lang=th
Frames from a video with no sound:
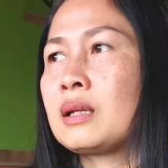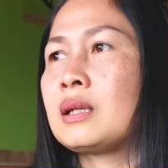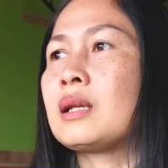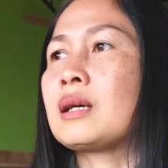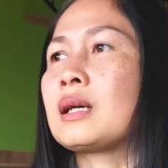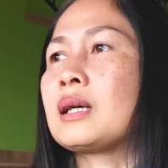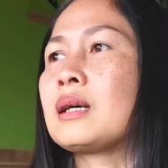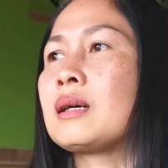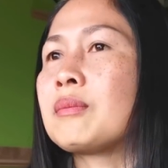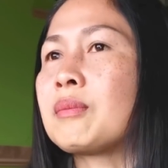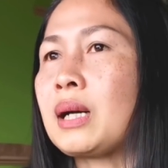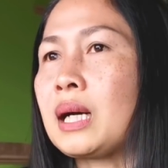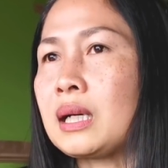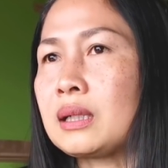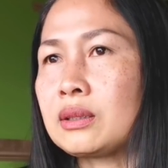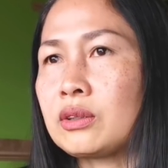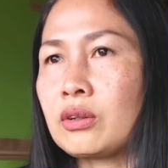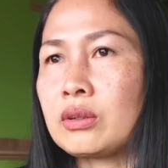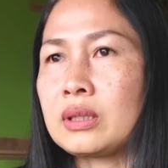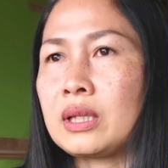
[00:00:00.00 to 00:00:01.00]
แล้วก็มา
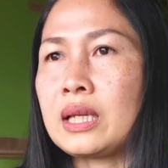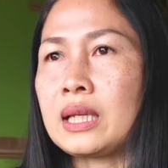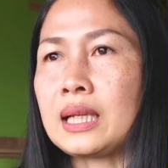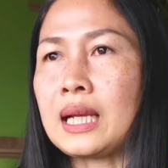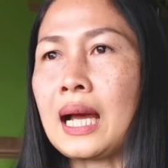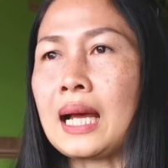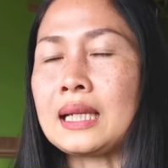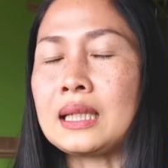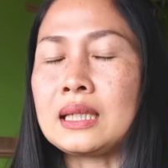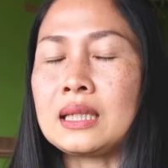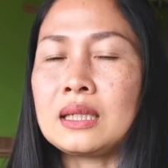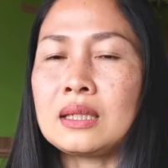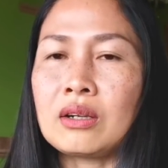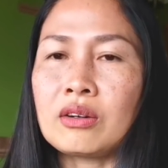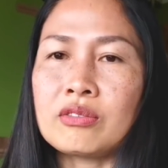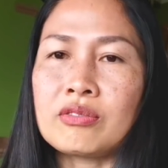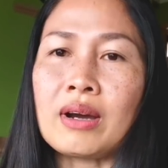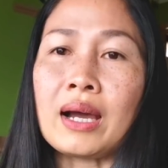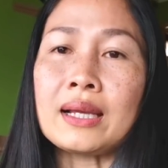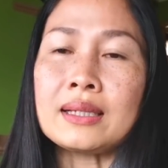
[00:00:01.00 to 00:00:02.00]
ตอนเหตุการณ์ที่น้
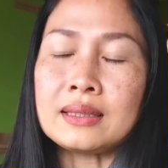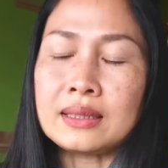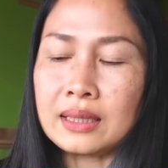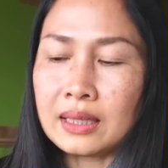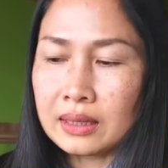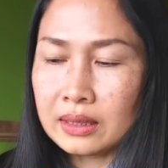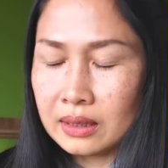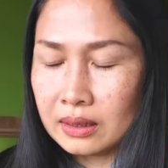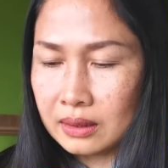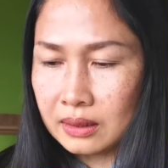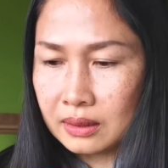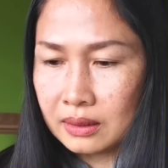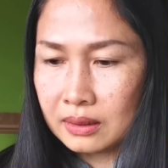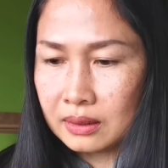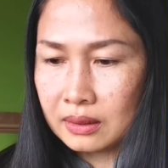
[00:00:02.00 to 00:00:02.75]
องฝ้ายเสียอีก